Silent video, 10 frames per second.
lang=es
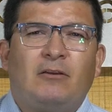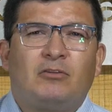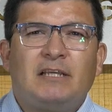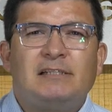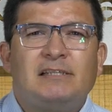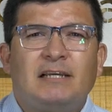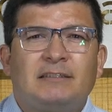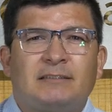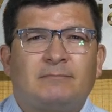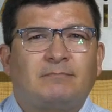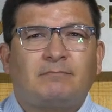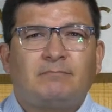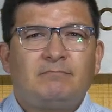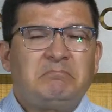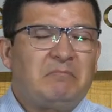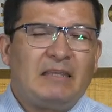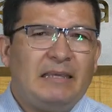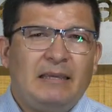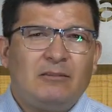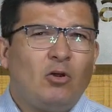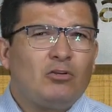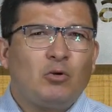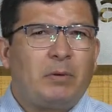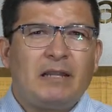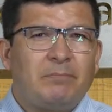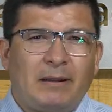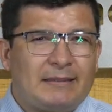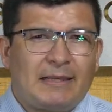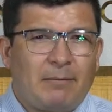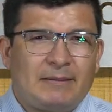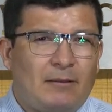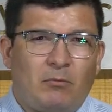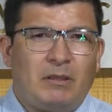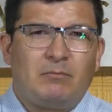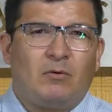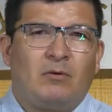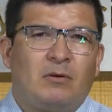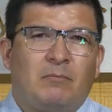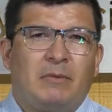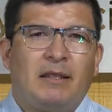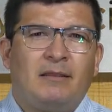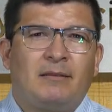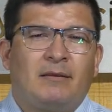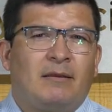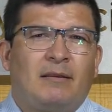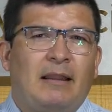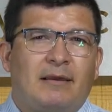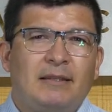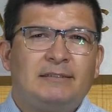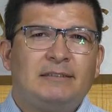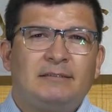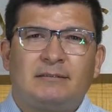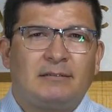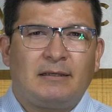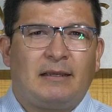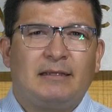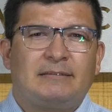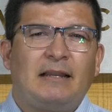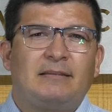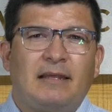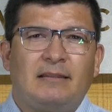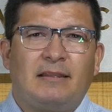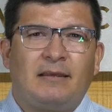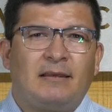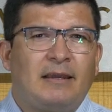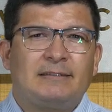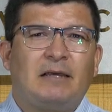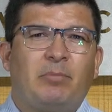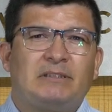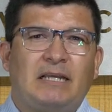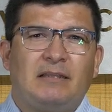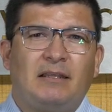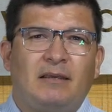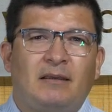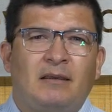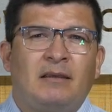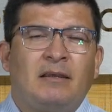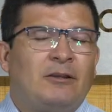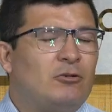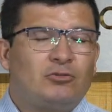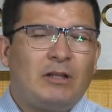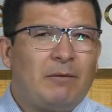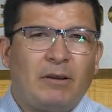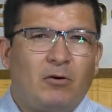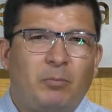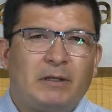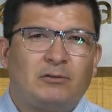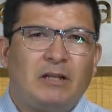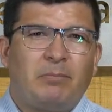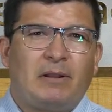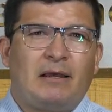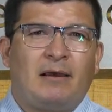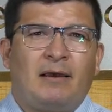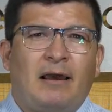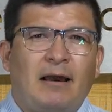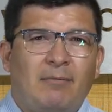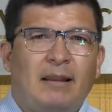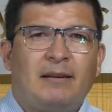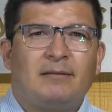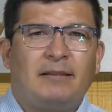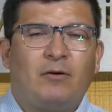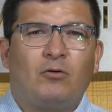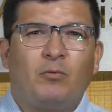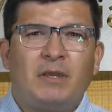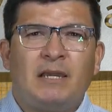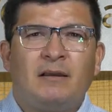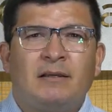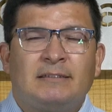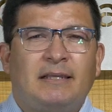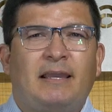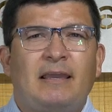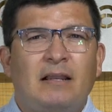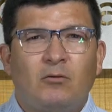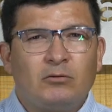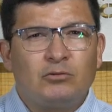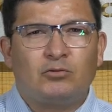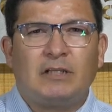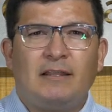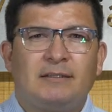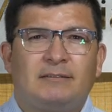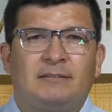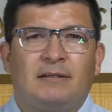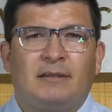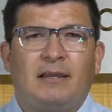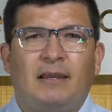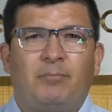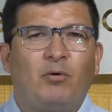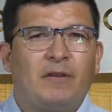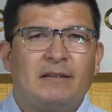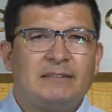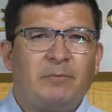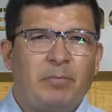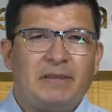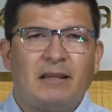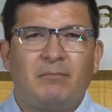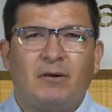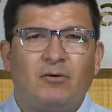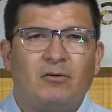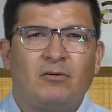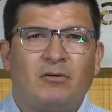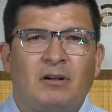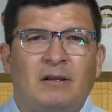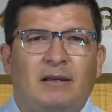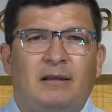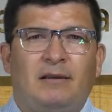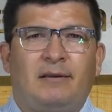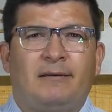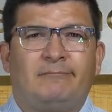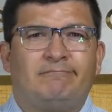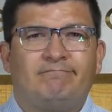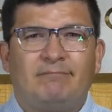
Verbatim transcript: en noticias, y todos opinan prácticamente lo mismo, ¿verdad? La crisis está latente, está presente. No soy la mejor persona para hablar de economía. Sé que hay algunos de ustedes que podrán desempeñar mejor eh,